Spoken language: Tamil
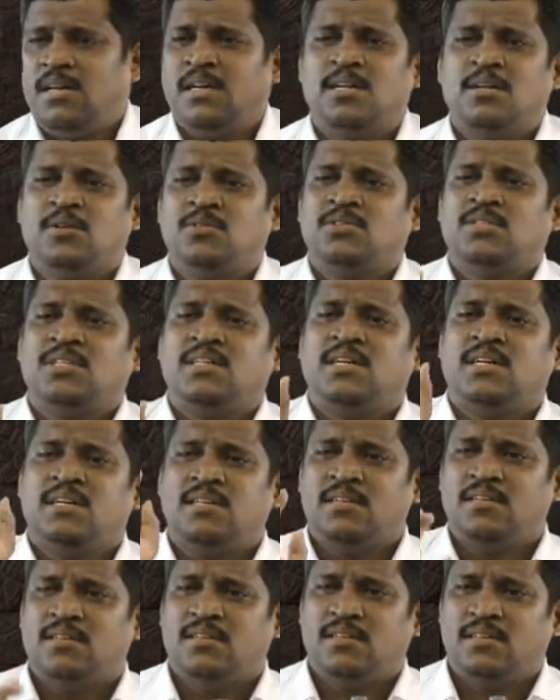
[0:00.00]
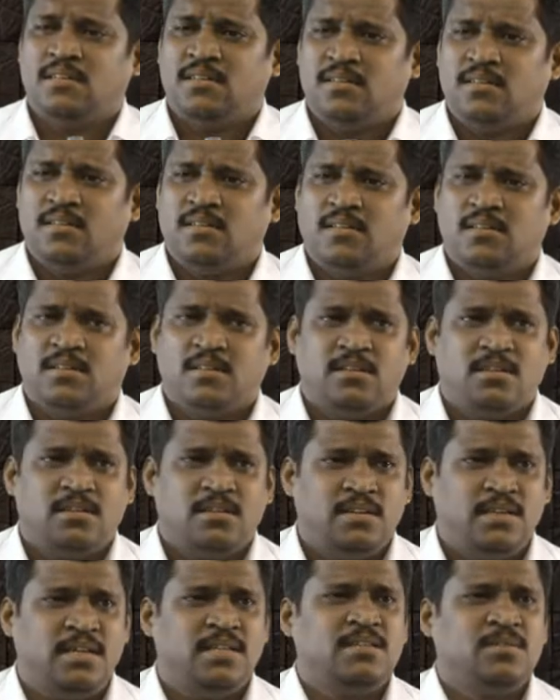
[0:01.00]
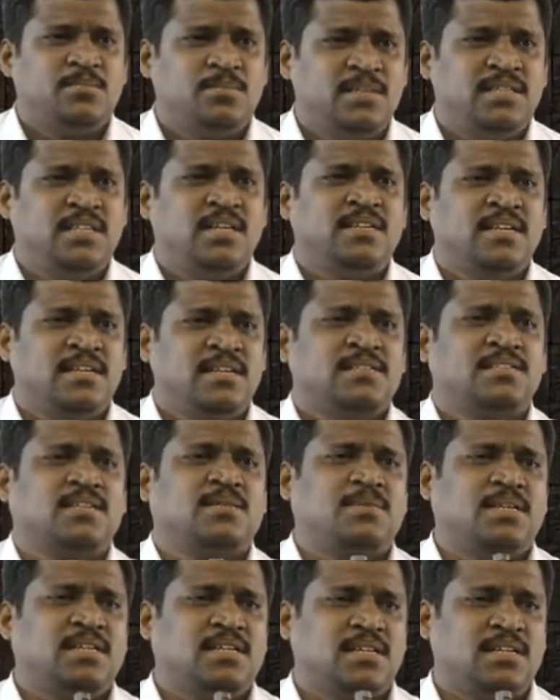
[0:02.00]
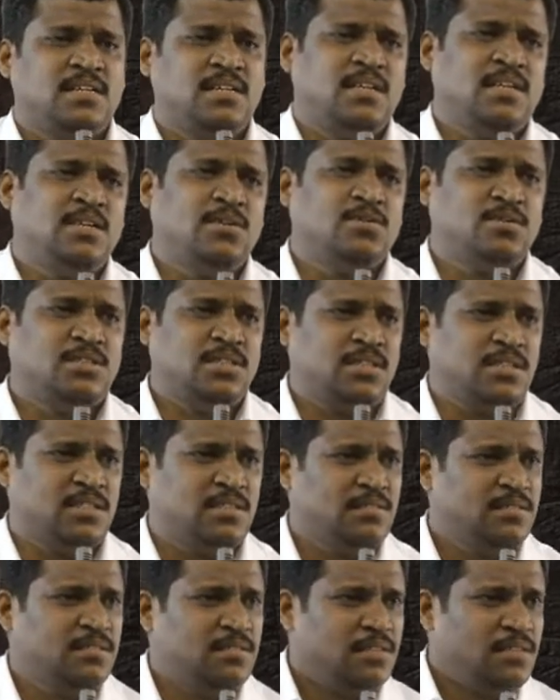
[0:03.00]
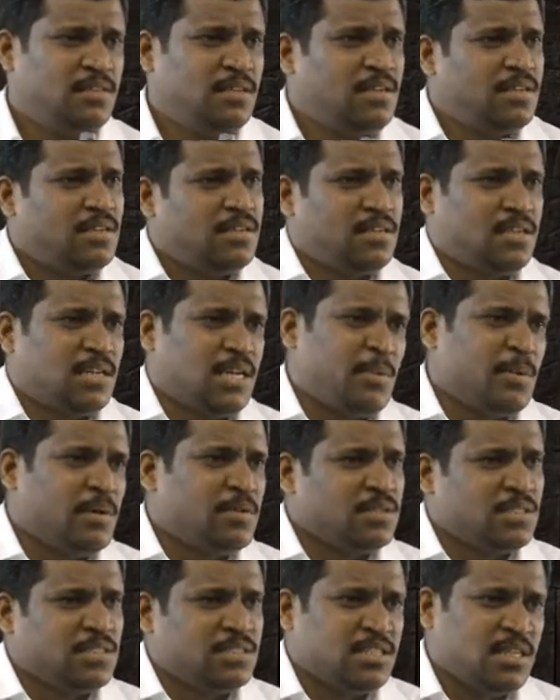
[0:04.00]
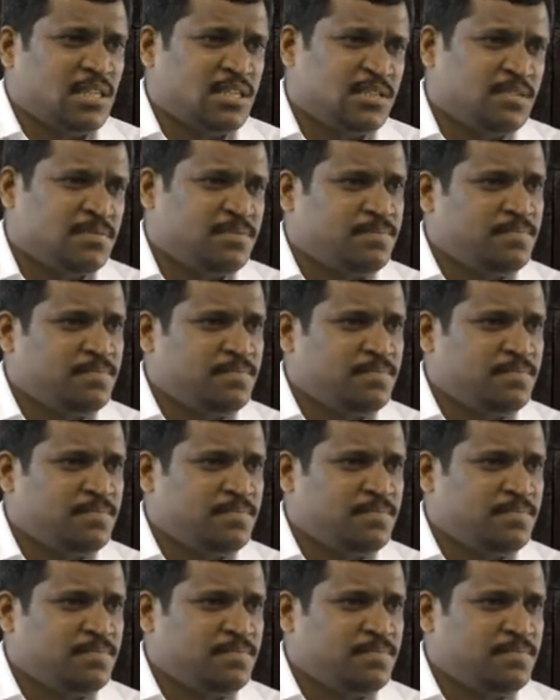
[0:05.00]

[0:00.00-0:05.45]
எல்லோரும் யோசிங்க நேற்று மத்தியானம் என்ன சாப்பிட்டீங்க இல்லை யோசிங்க ஞாபகம் வந்துருச்சா